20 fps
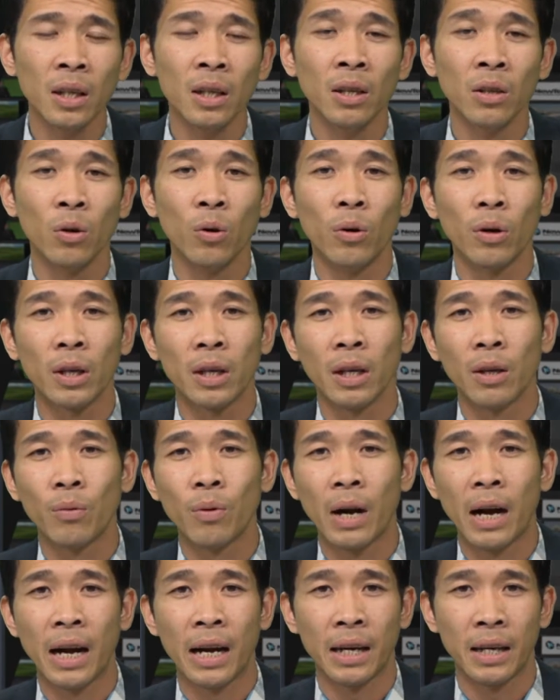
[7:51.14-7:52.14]
thuộc cơ
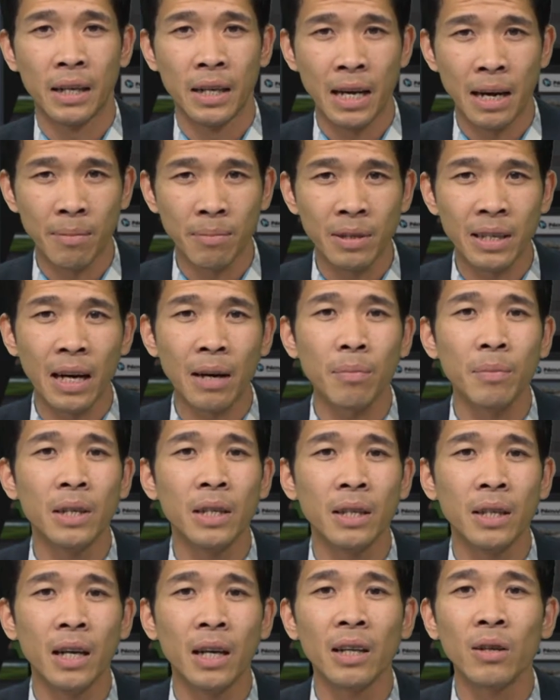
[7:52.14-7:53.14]
quan giám sát
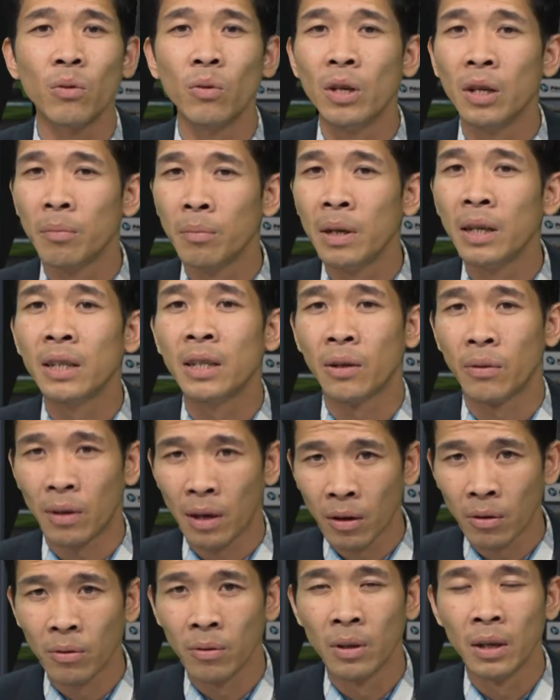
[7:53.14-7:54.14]
biên giới của Liên minh châu
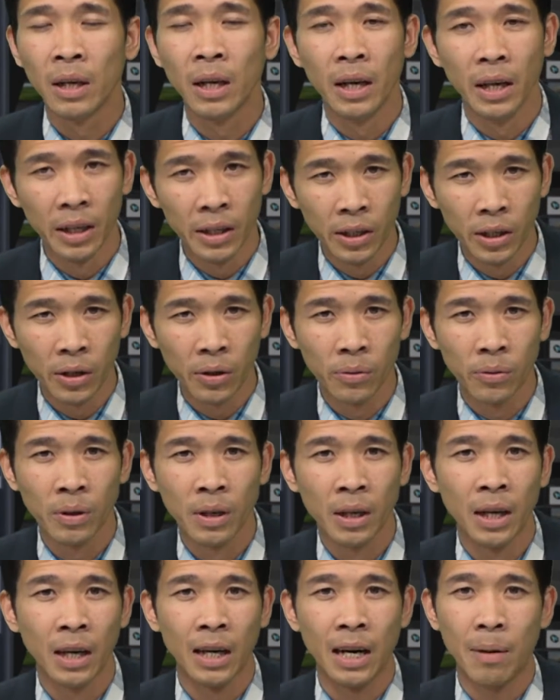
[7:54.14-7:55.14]
Âu EU
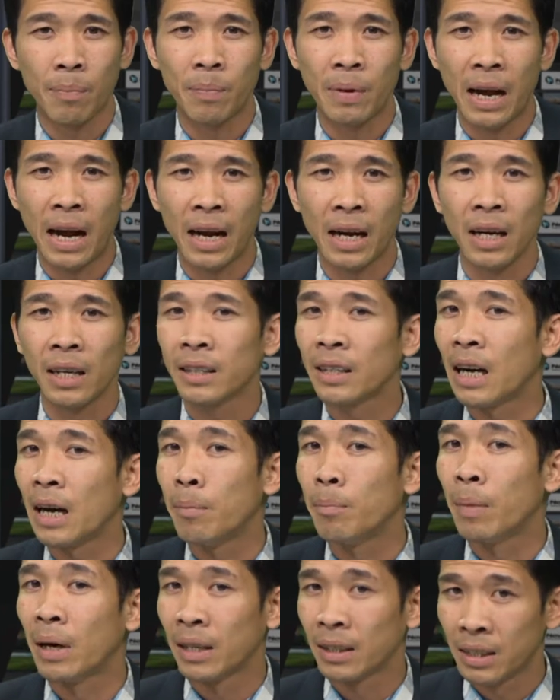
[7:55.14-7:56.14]
gặp nạn ở tại
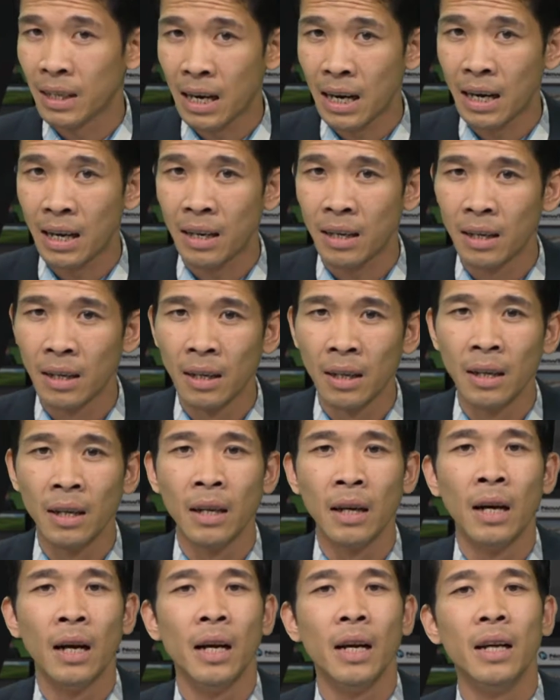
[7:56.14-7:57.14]
manta
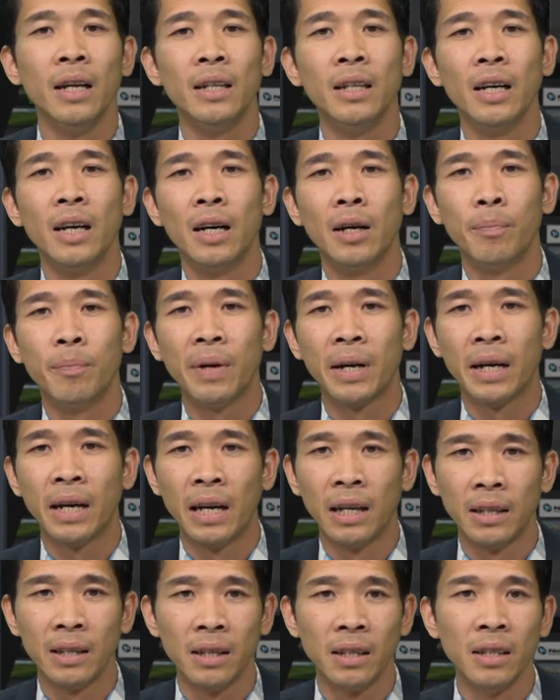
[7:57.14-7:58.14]

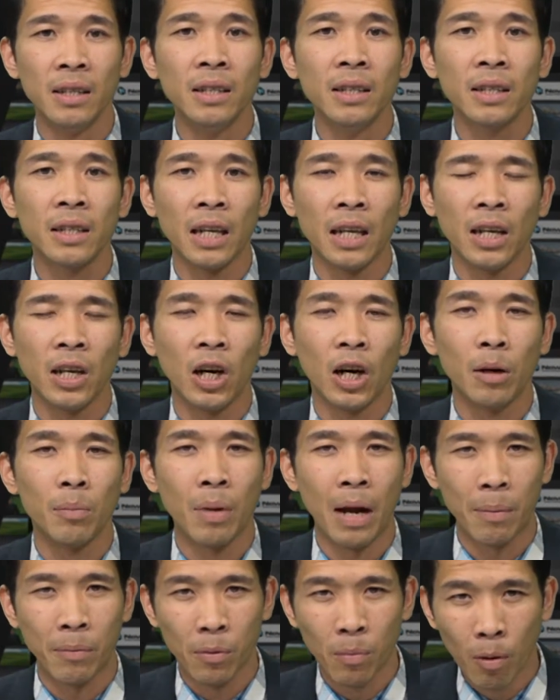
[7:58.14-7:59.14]
Independent đưa tin hôm
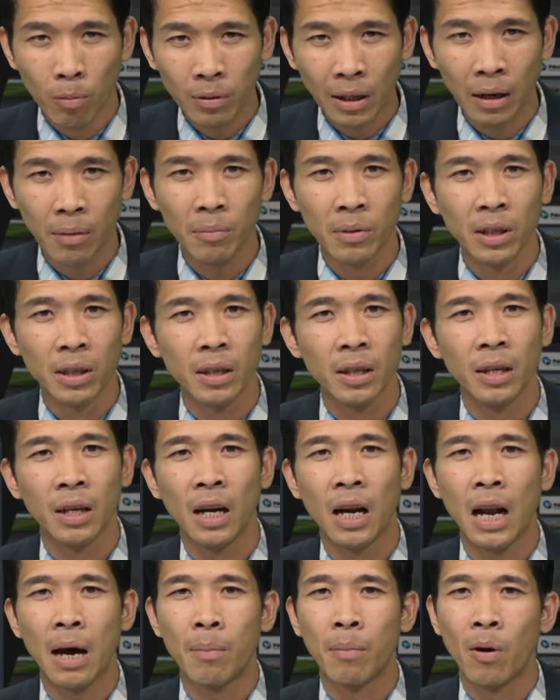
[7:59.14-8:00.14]
24 tháng 10
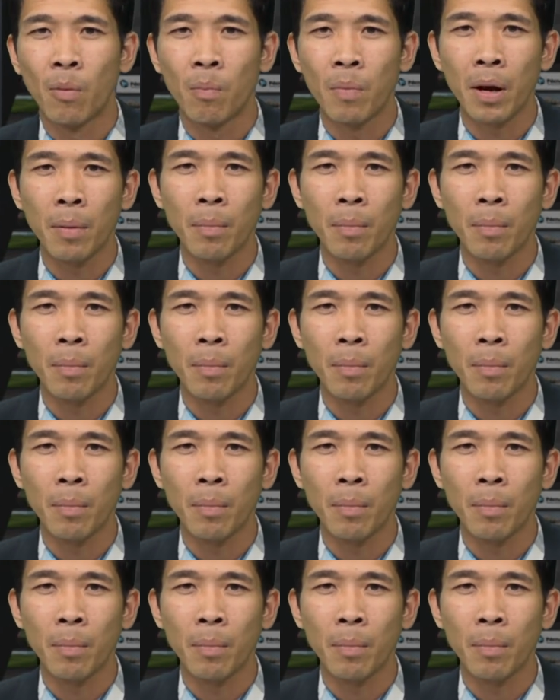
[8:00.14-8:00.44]
là một máy